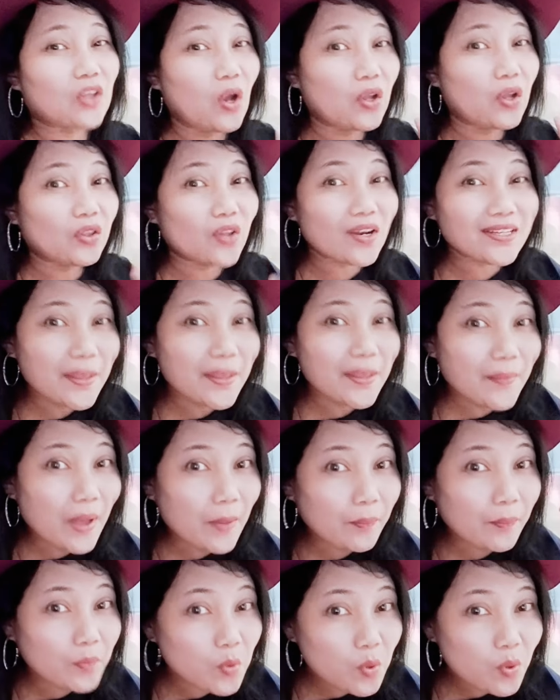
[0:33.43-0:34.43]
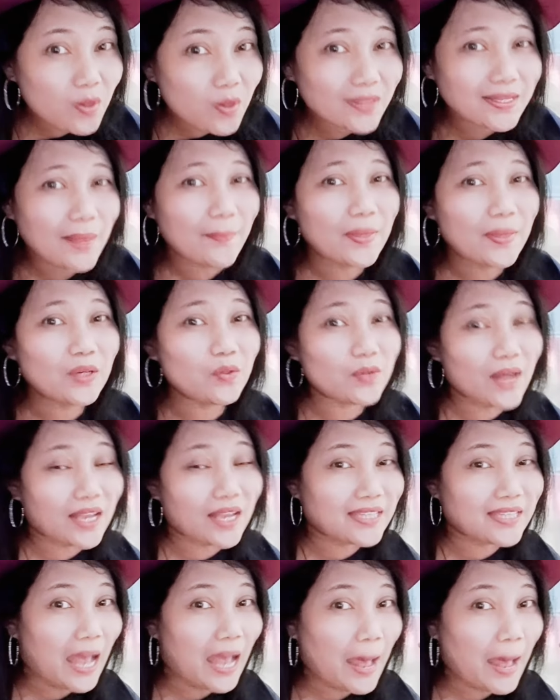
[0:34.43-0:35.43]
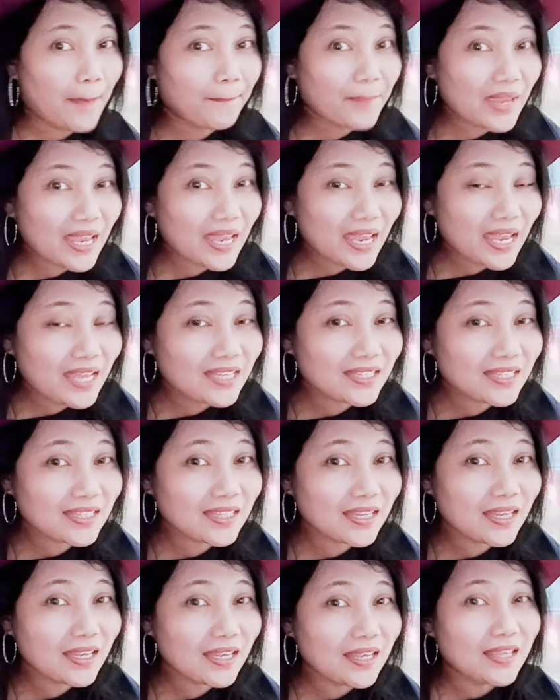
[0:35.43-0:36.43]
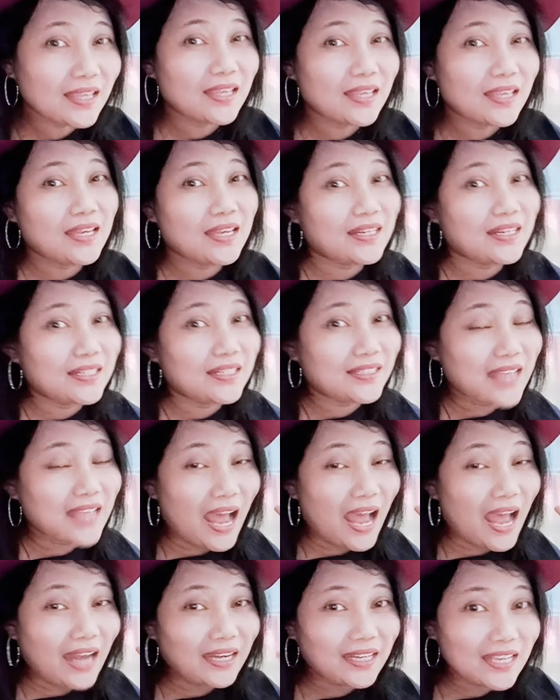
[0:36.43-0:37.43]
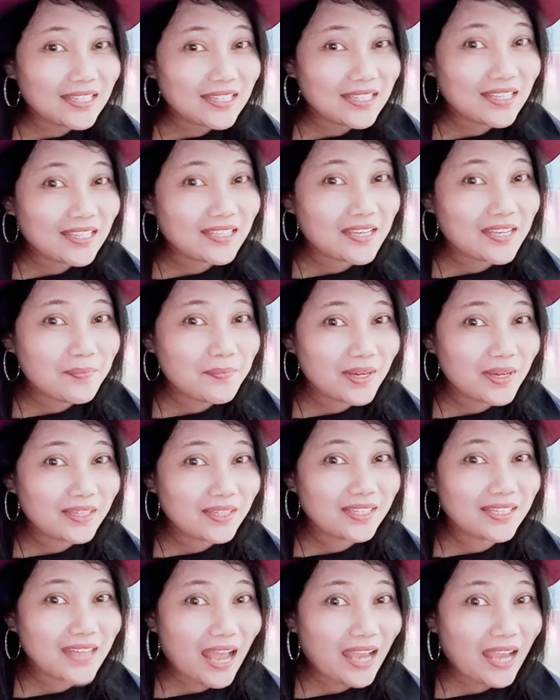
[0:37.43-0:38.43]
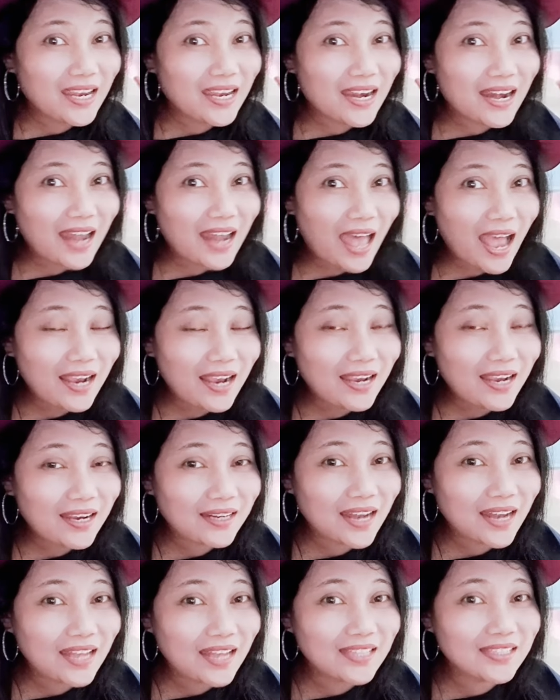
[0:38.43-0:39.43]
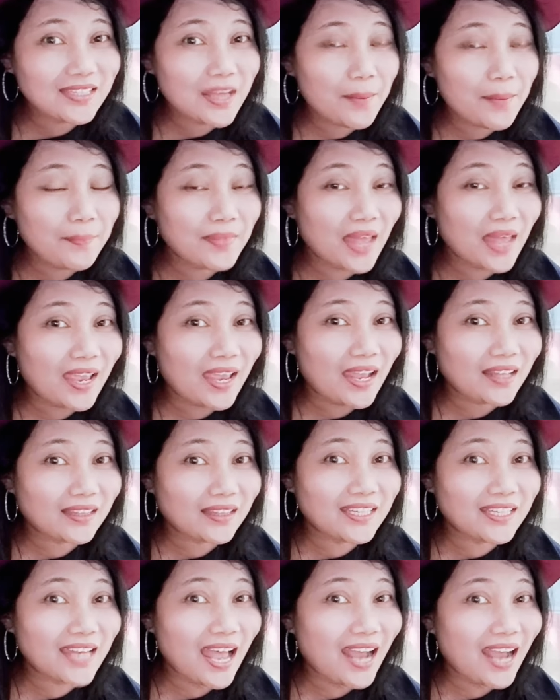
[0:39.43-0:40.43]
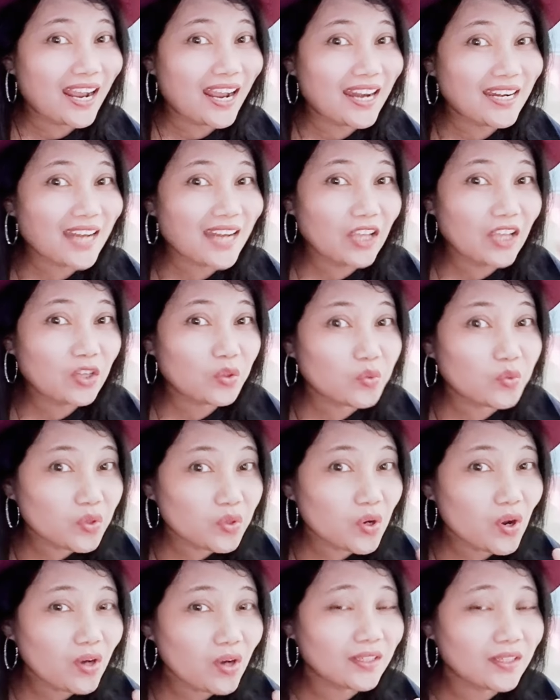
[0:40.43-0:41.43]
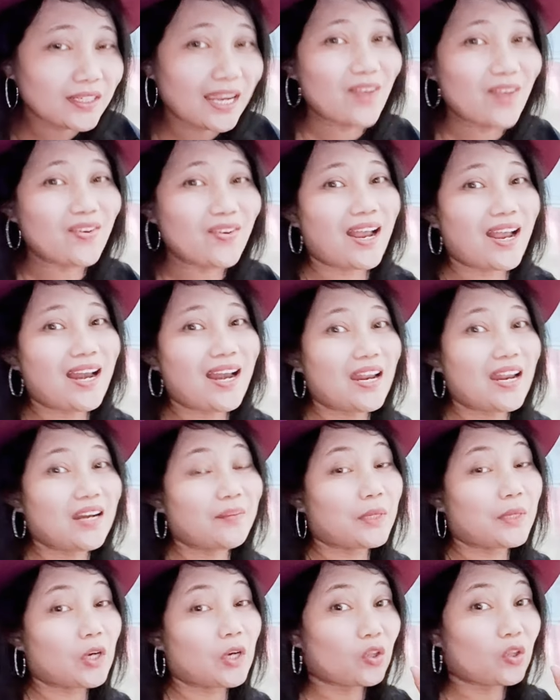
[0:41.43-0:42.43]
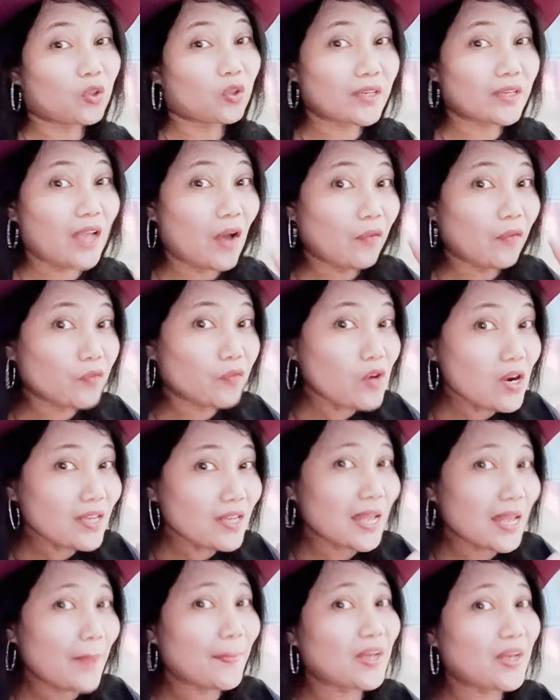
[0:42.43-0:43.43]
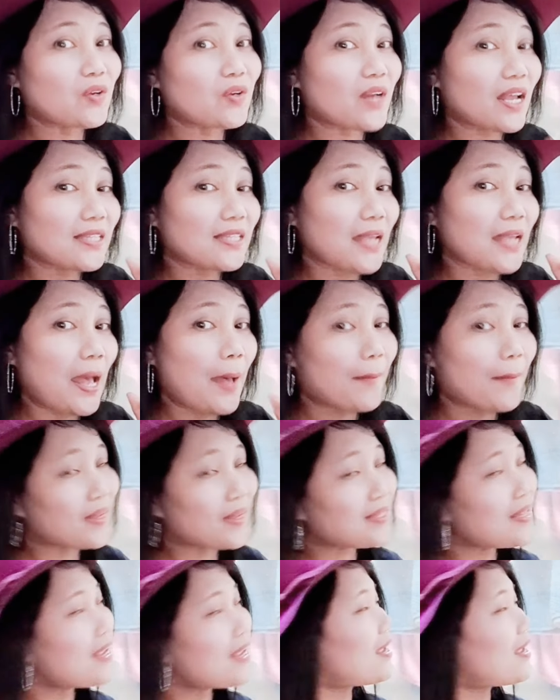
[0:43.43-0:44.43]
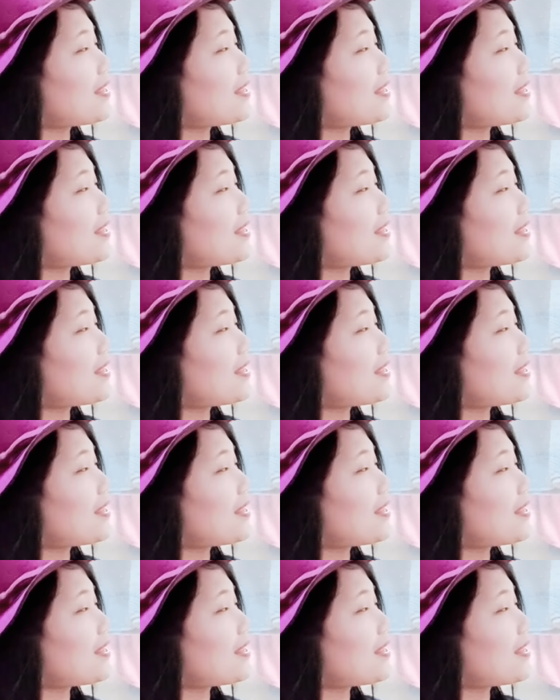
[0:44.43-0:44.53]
Tonton sampai full sampai durasi habis jadi subscriber tidak hilang dan jam tayang tidak akan naik turun. Kalau kalian menontonnya full sampai durasi habis,